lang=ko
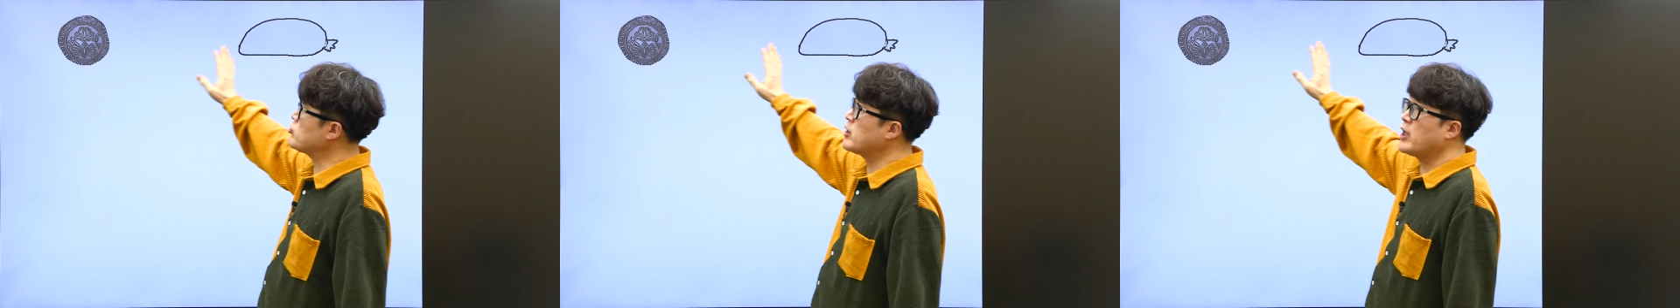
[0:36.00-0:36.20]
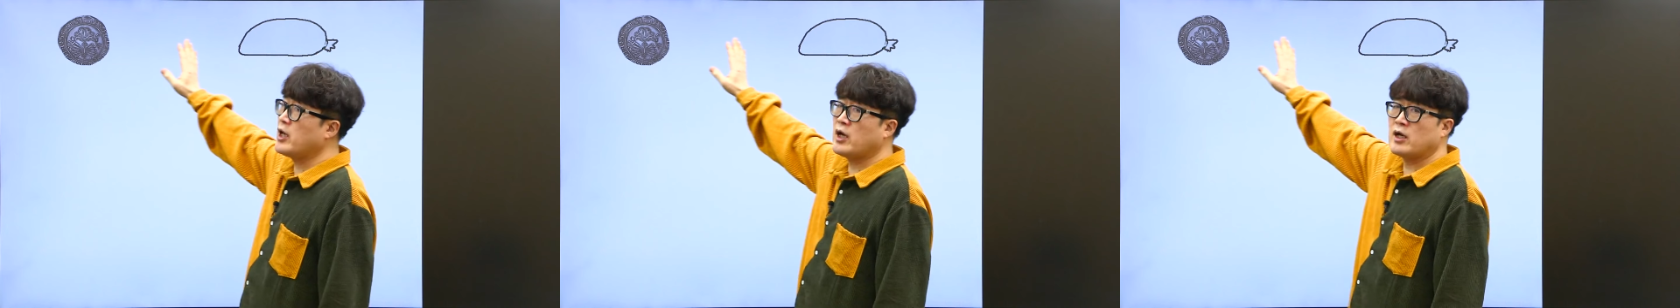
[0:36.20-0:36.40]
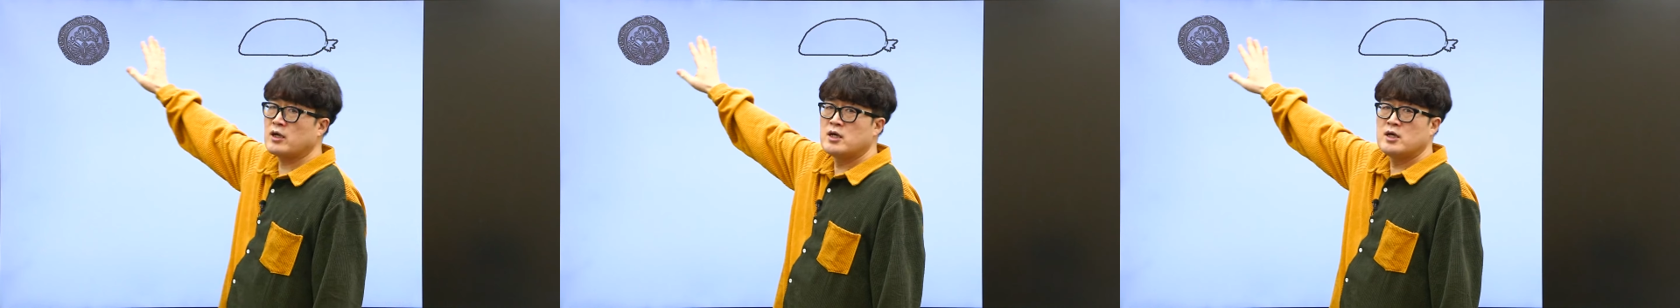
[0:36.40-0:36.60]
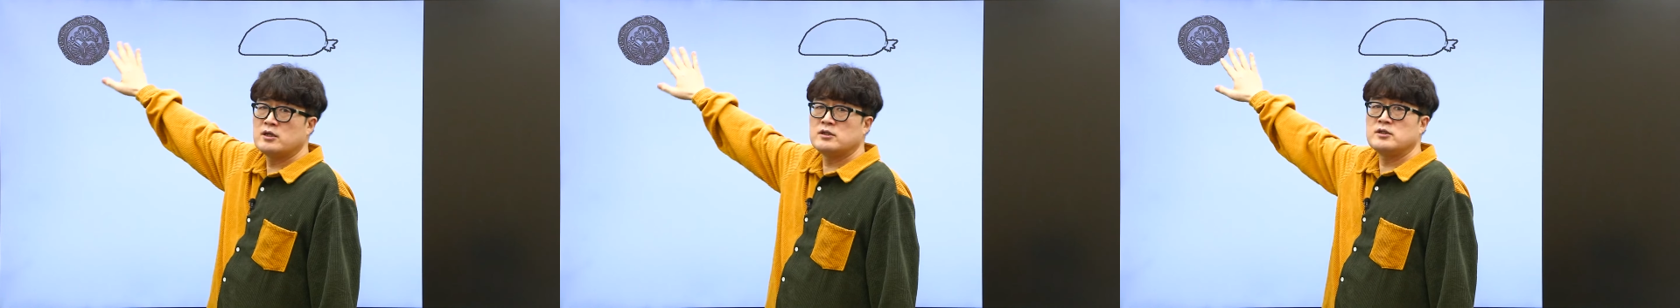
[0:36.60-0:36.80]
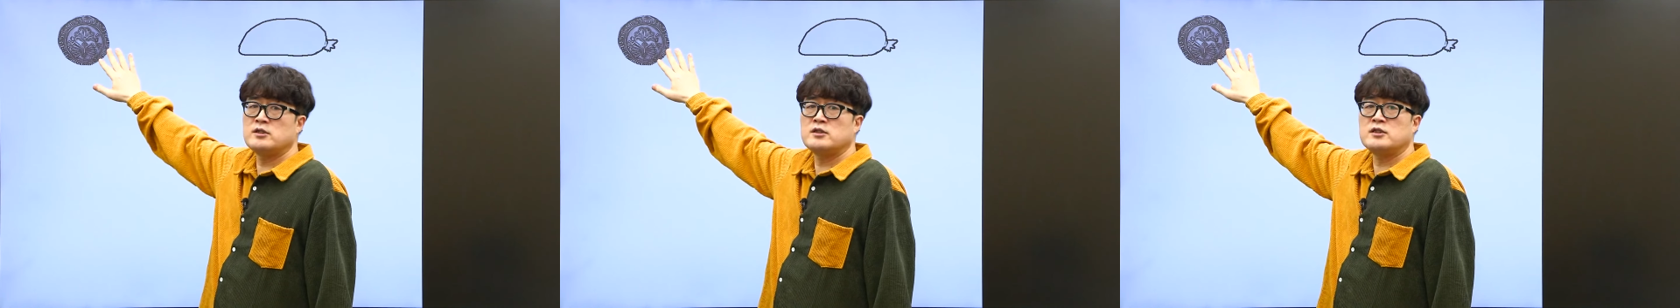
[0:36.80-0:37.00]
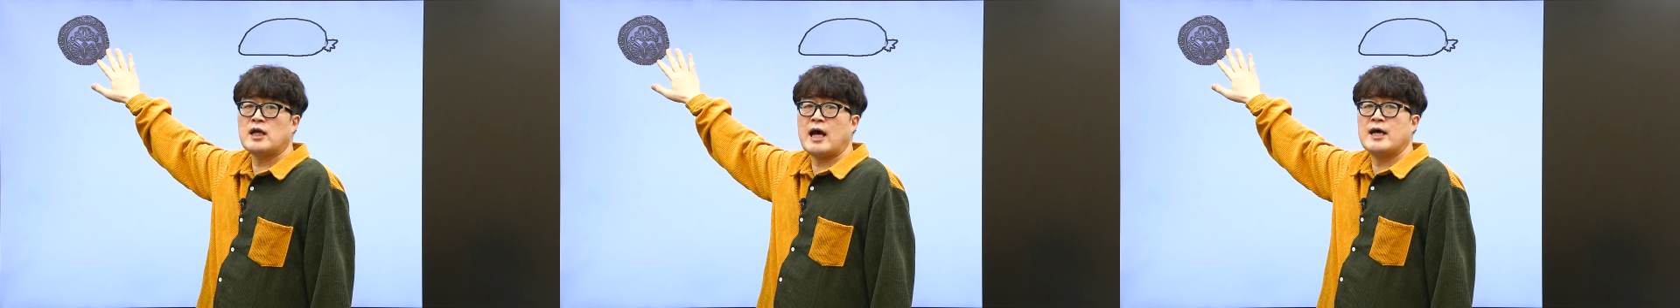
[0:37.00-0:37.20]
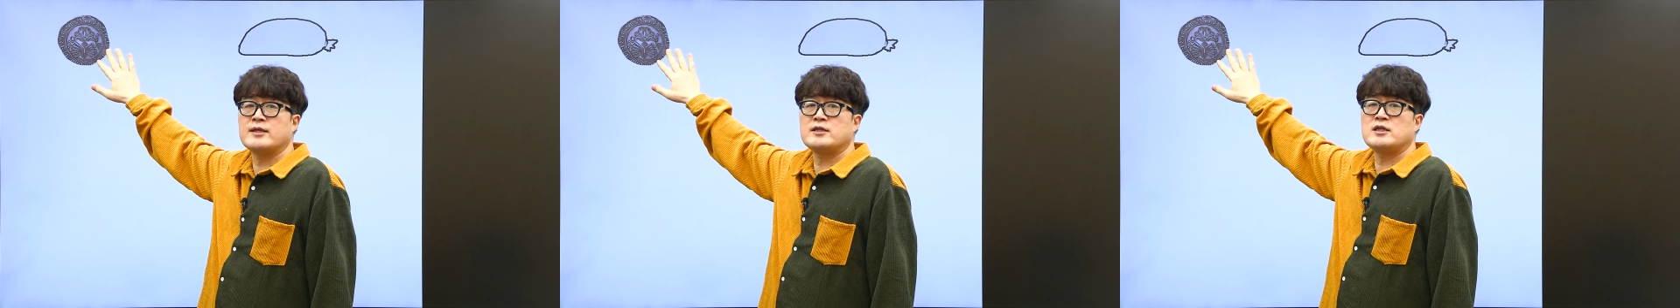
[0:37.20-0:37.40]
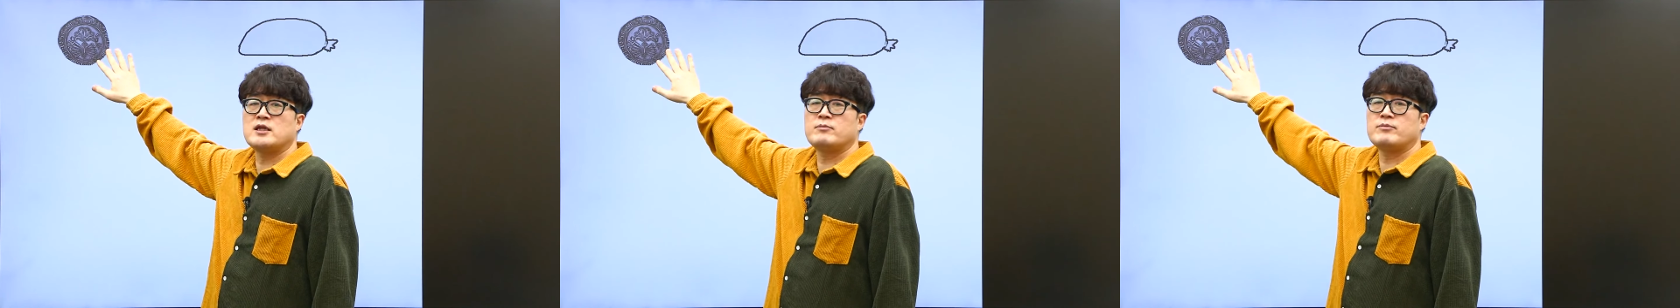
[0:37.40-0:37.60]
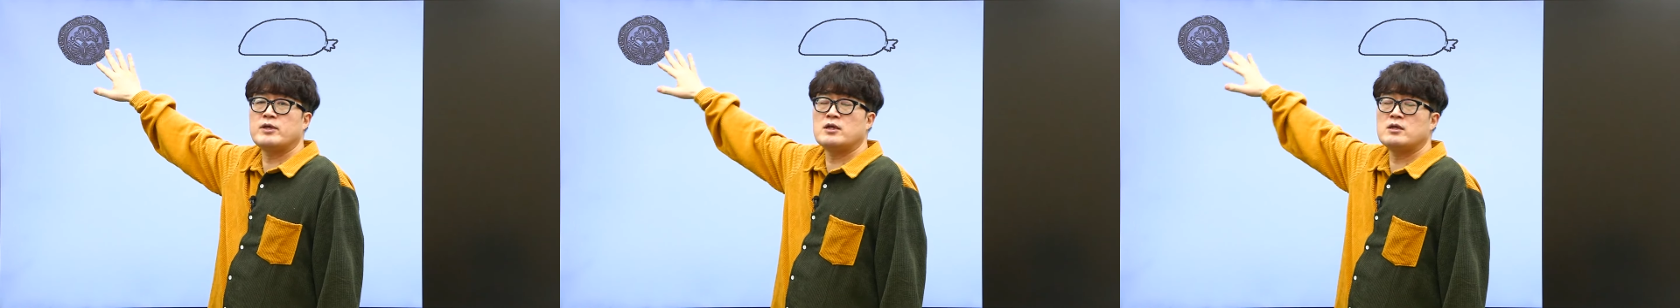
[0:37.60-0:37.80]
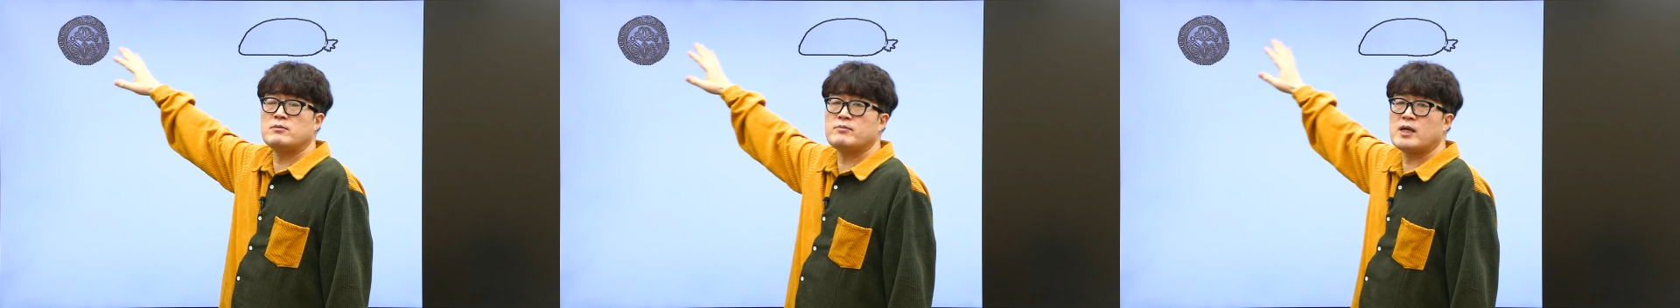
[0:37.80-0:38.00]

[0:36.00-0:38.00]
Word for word: 쉽게 은 한 입일